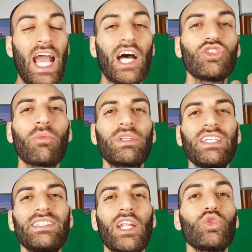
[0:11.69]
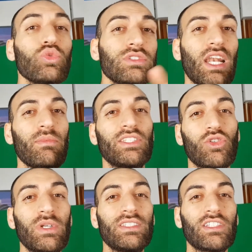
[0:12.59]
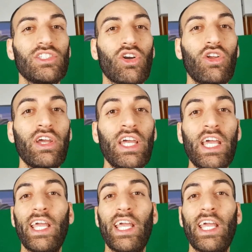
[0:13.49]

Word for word: Andrò a presentare tutta la mia strumentazione